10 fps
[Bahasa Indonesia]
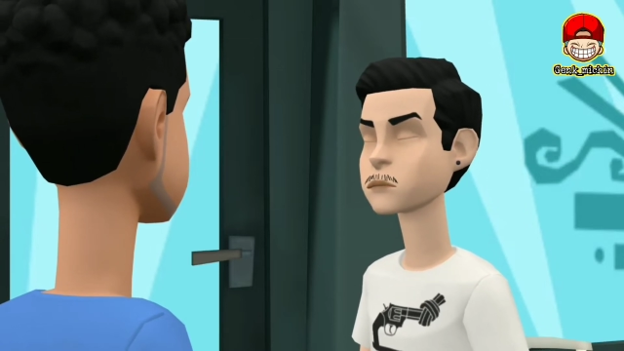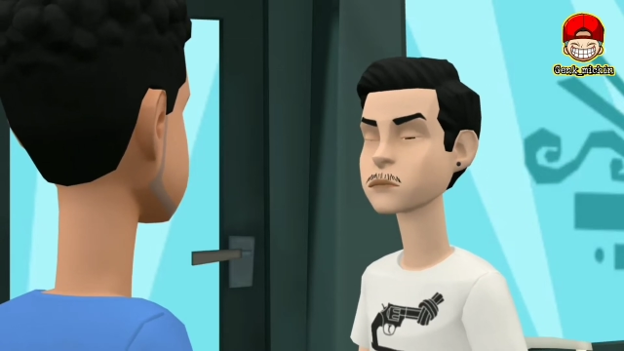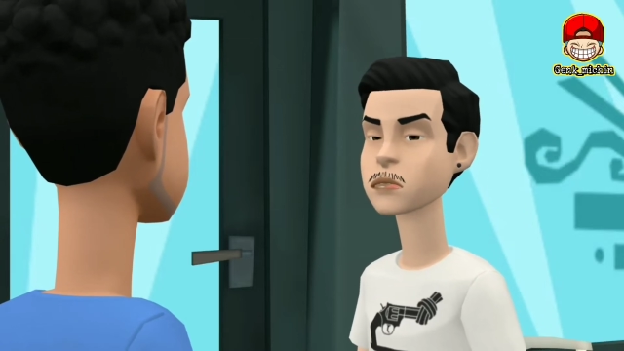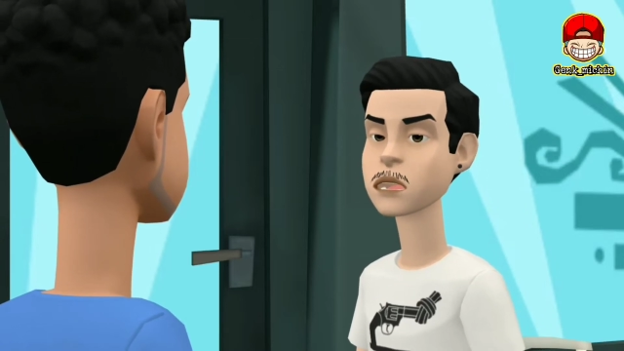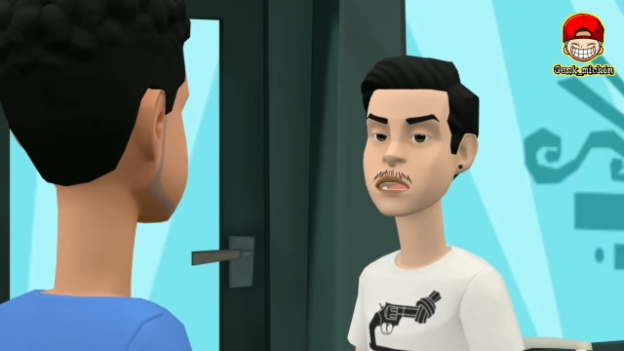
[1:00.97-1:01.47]

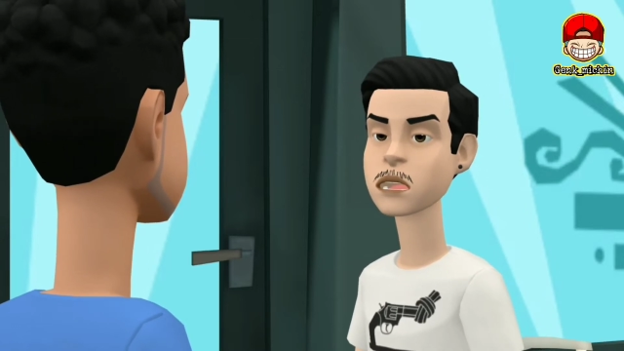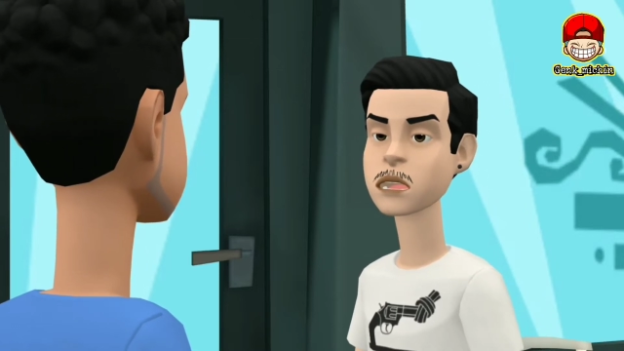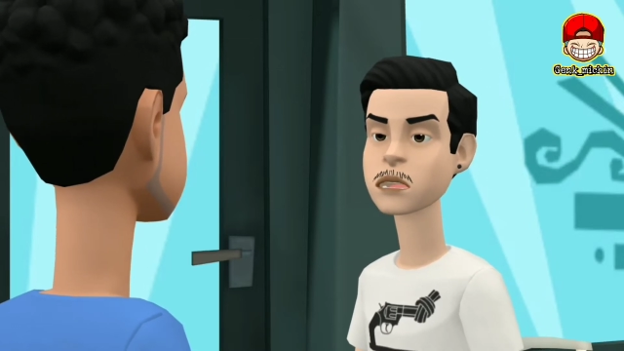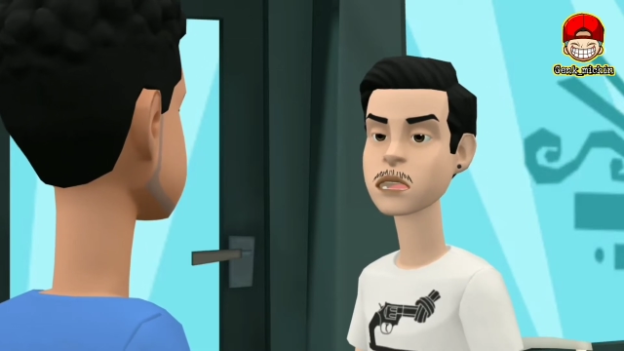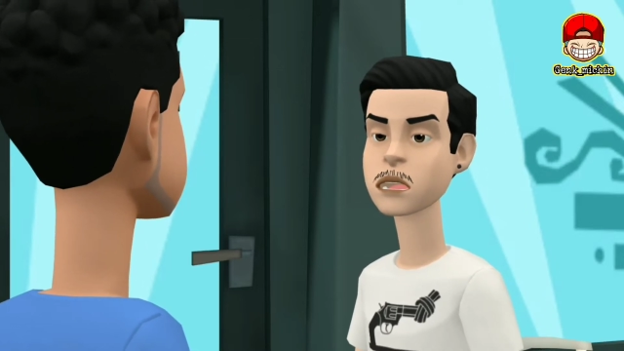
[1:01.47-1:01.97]

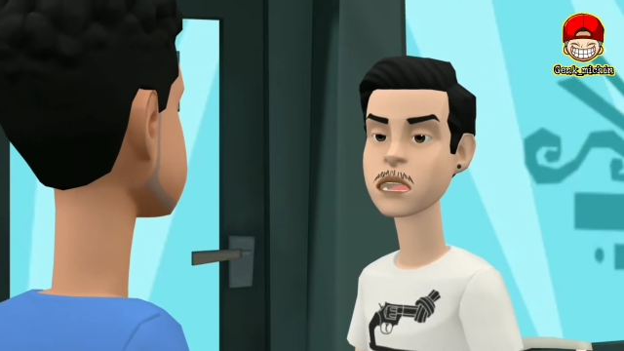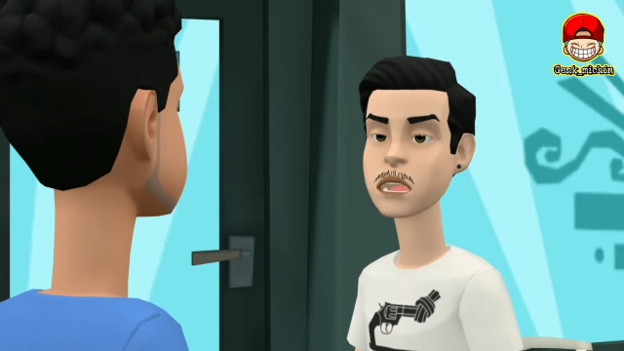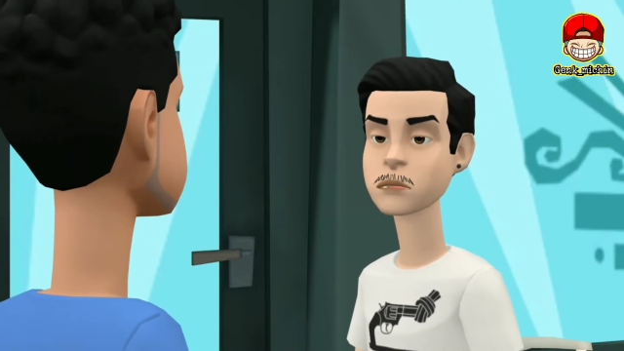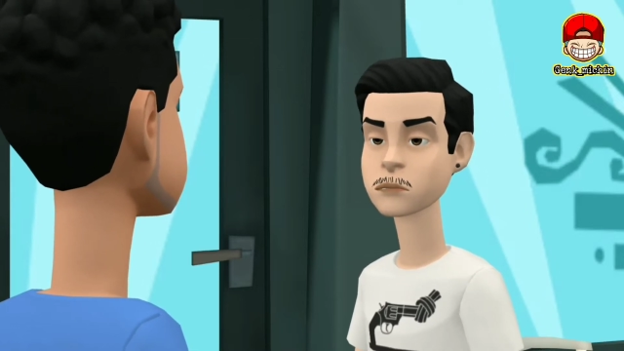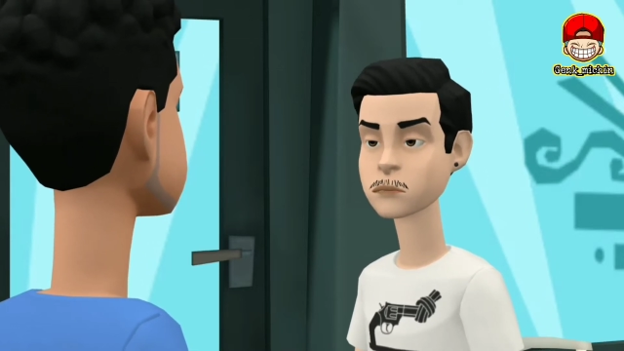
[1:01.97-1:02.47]
sebenarnya
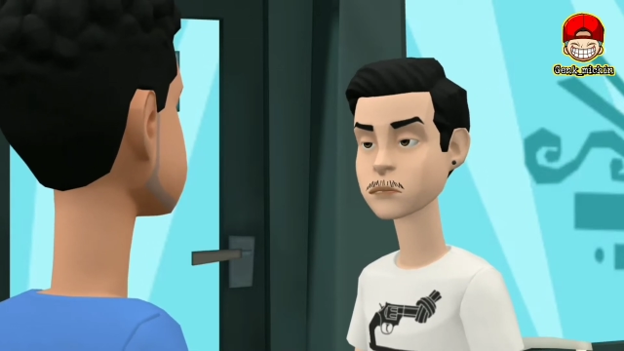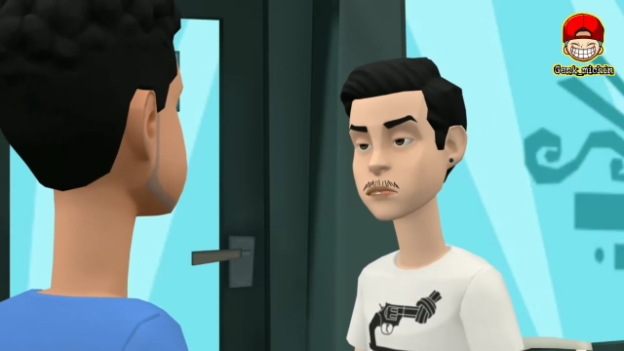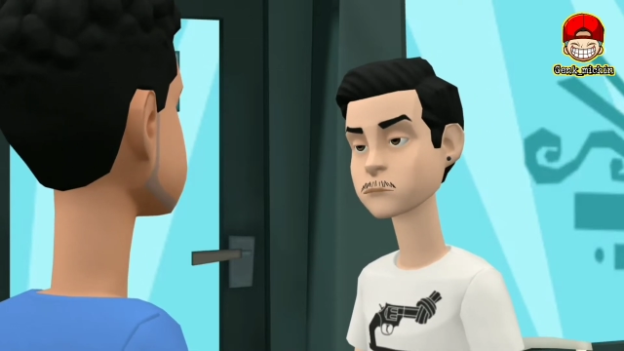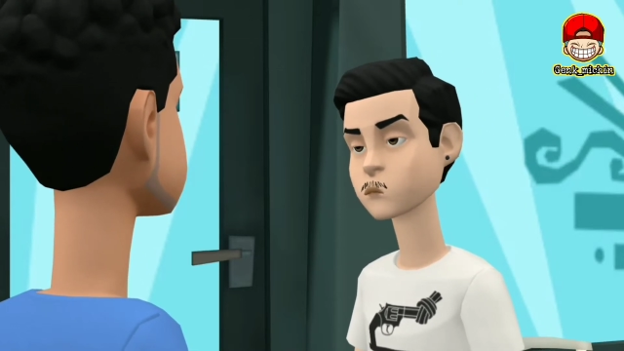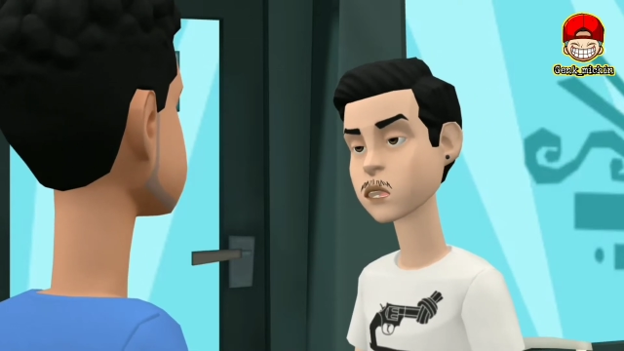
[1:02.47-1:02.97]

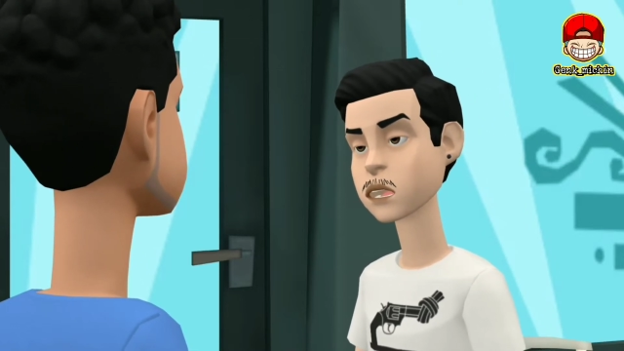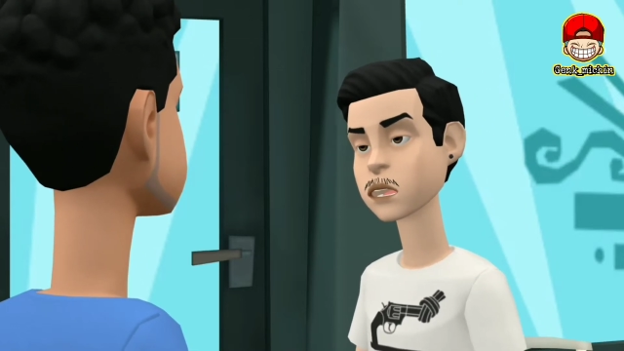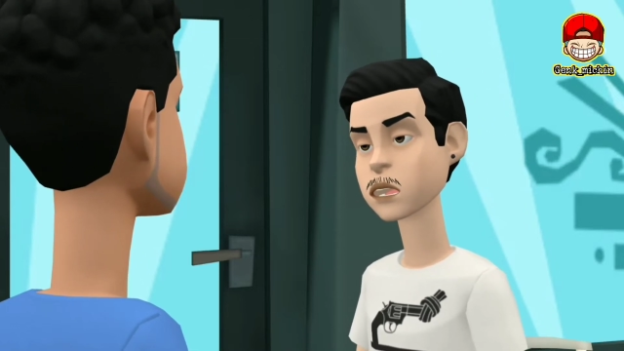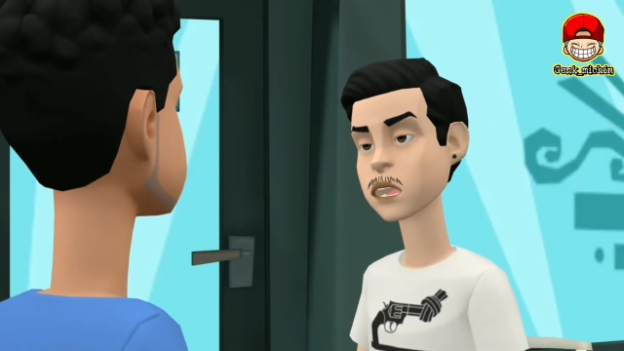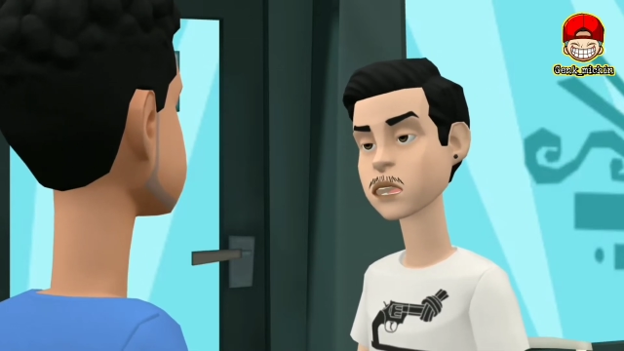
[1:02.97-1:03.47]
aku jadi
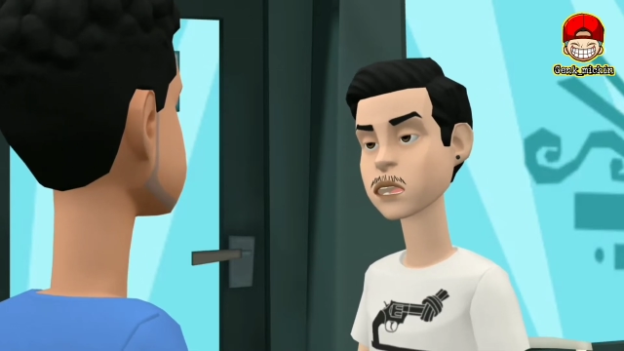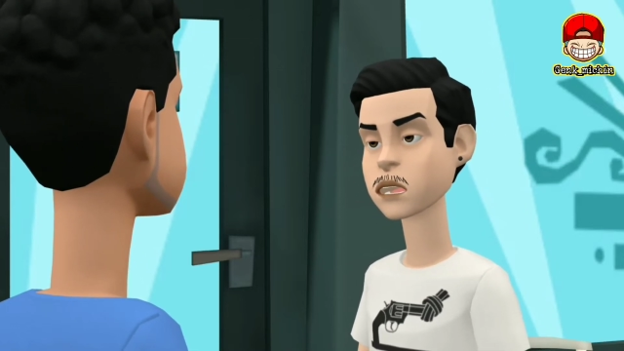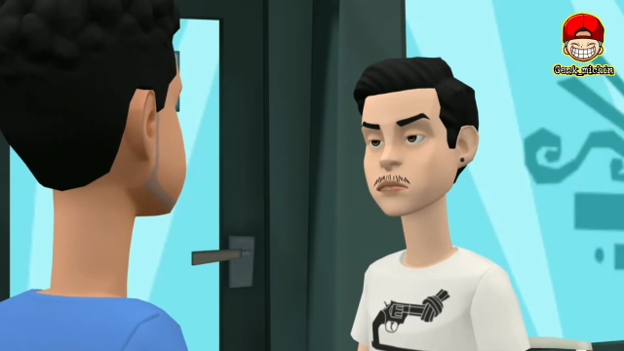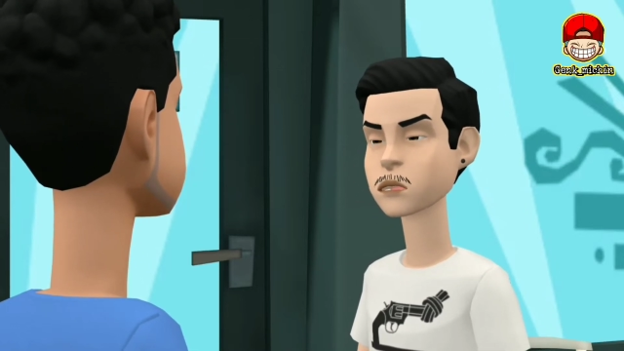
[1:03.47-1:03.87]
nggak enak deh